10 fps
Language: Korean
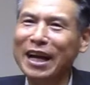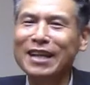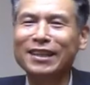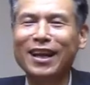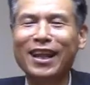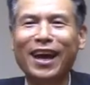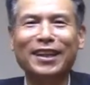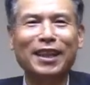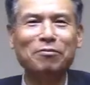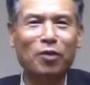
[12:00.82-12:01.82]
잘 살아야
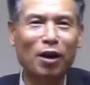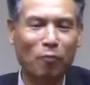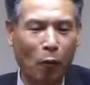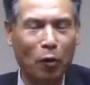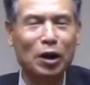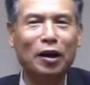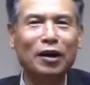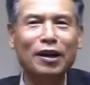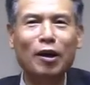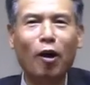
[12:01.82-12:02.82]
되겠다. 뭔가
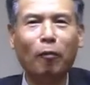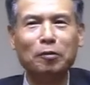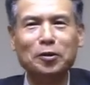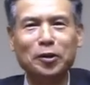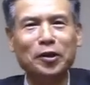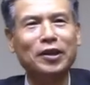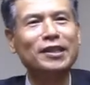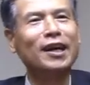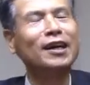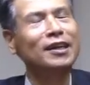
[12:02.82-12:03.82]
목표가 없었어요.
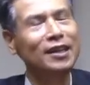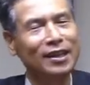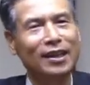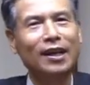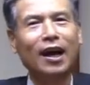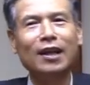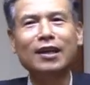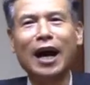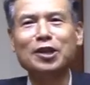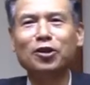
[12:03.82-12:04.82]
그냥
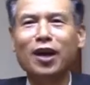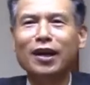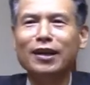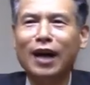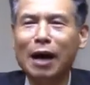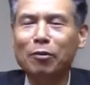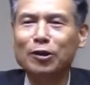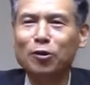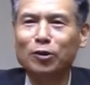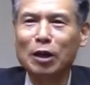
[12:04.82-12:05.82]
한 가정의 그냥
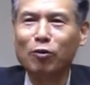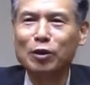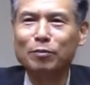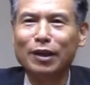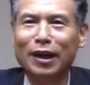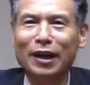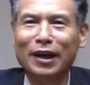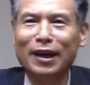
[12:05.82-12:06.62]
아버지로 살고 싶다.